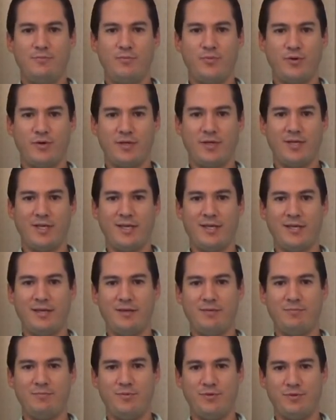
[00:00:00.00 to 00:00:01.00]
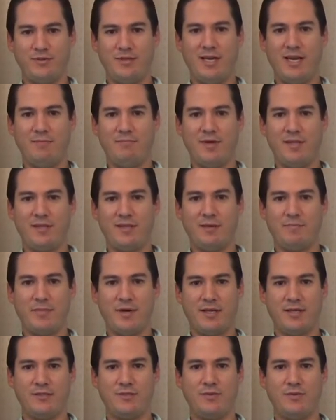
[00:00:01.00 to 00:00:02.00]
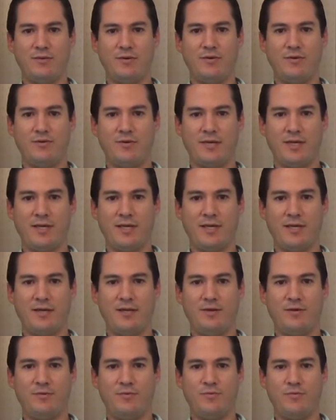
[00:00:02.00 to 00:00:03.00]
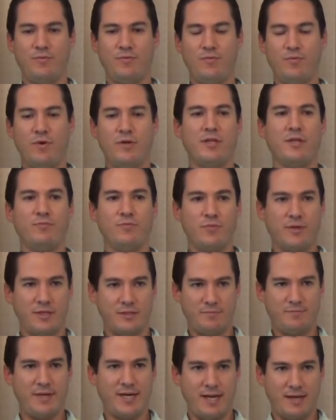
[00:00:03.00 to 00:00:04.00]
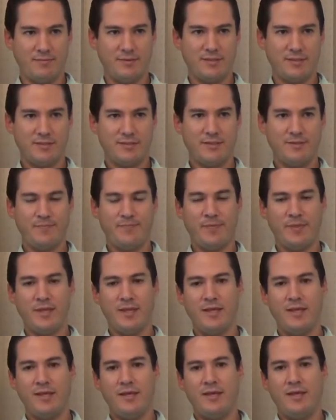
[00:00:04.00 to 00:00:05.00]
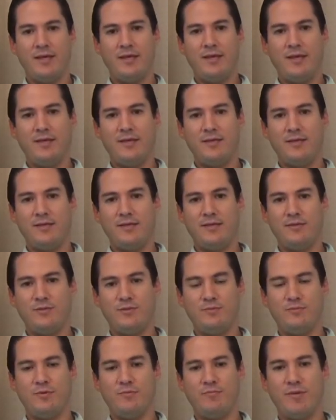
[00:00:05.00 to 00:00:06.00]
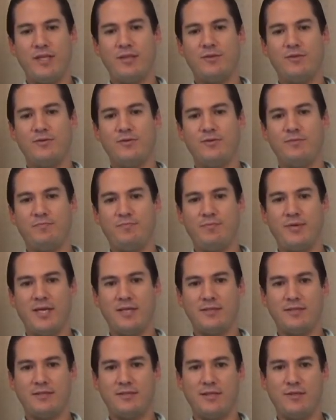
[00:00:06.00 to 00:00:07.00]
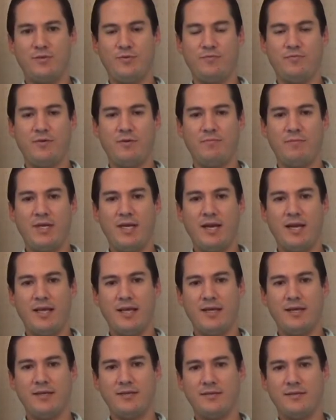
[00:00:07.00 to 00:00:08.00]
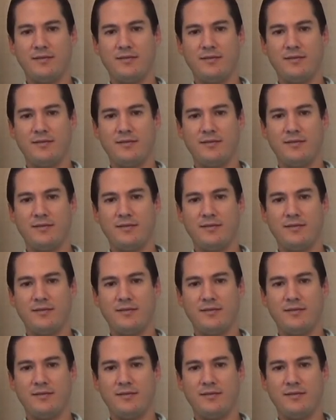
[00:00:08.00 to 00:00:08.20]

porque posiblemente apareció lo que último que esperabas. En su momento piensas en tu familia,